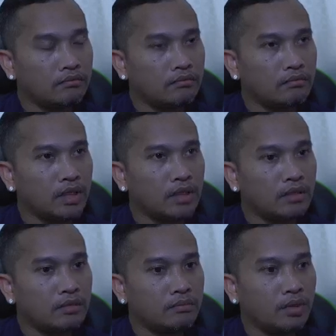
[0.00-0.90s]

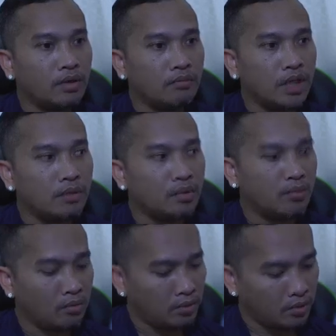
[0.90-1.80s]
miền bom miền bị
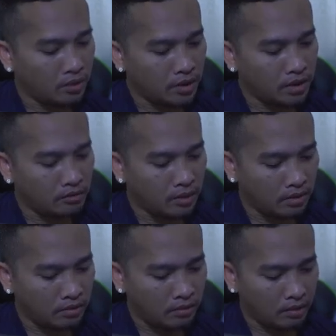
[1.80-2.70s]
bom phun dương
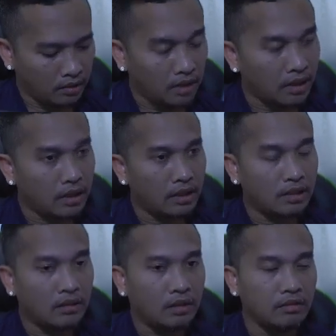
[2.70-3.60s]
máu có tha
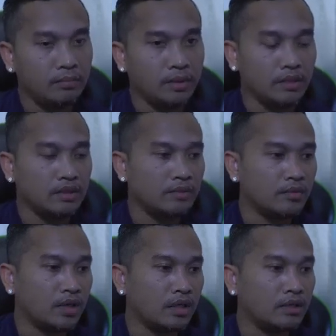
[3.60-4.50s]
oi bờ
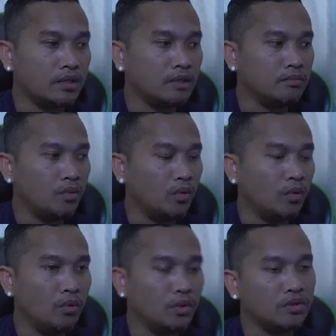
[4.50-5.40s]
subscriber bộ
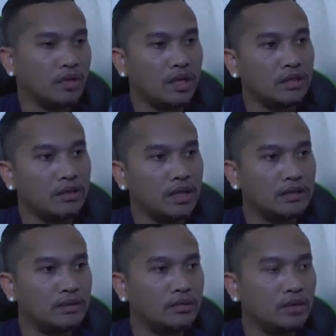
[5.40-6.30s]
Isra lại đá
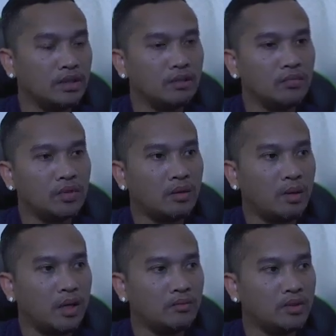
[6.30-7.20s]
xua lại nhắm có cho
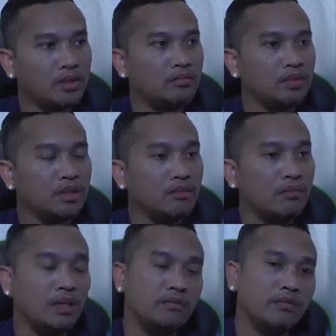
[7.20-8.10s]
bạn search mơ tập
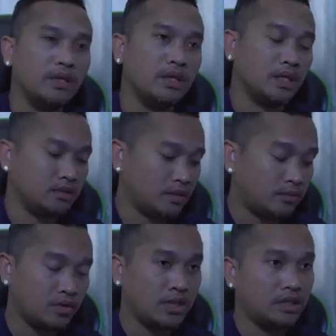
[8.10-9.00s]
benefit này cả
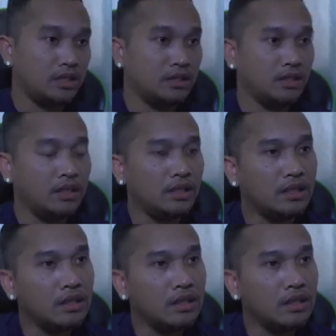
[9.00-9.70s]
subscribe ở lý này